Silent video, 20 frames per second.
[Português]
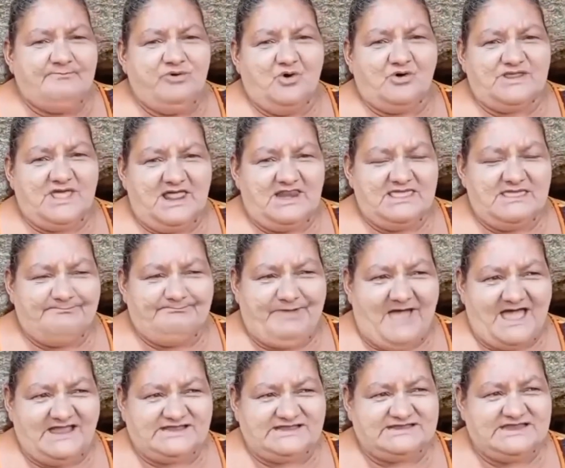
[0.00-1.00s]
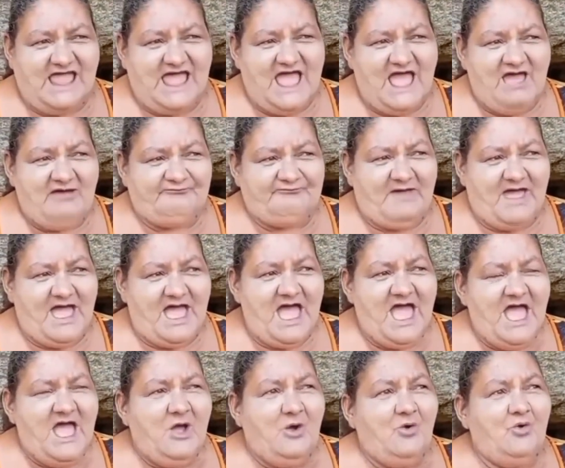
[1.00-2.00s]
por ali
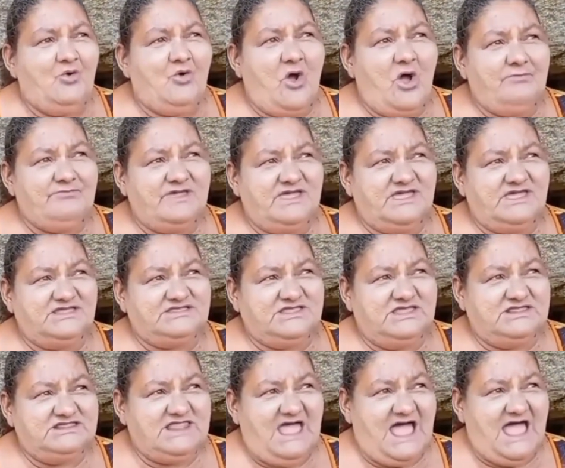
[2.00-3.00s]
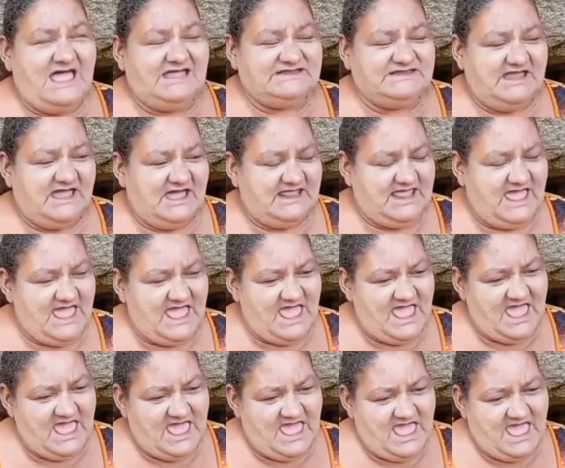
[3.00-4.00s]
passava o homem de
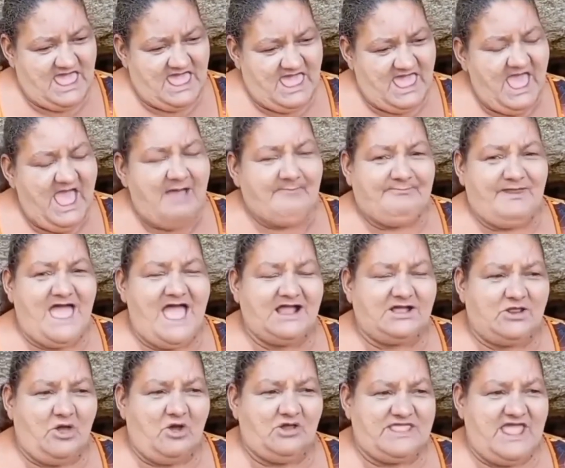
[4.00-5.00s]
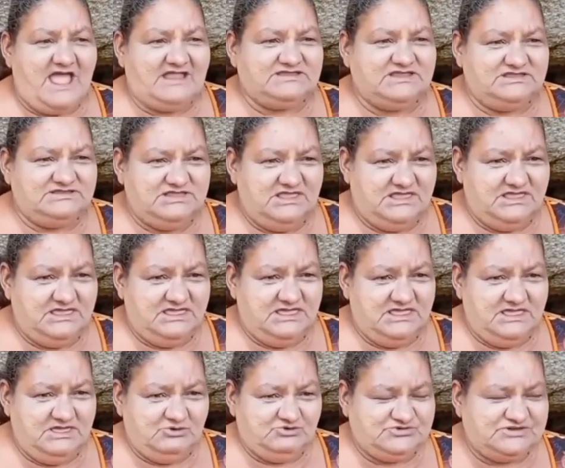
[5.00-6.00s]
Nazaré, pra glória de
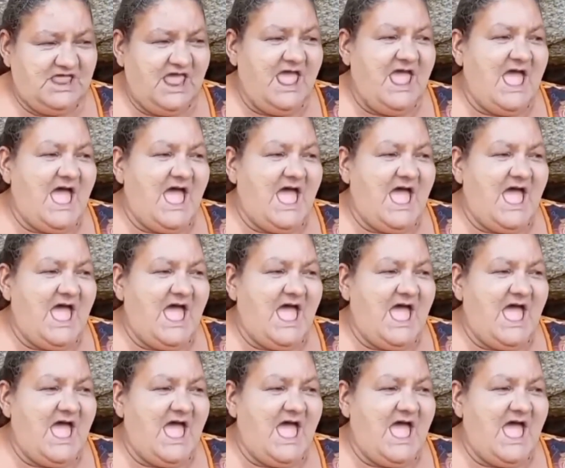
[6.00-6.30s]
Deus.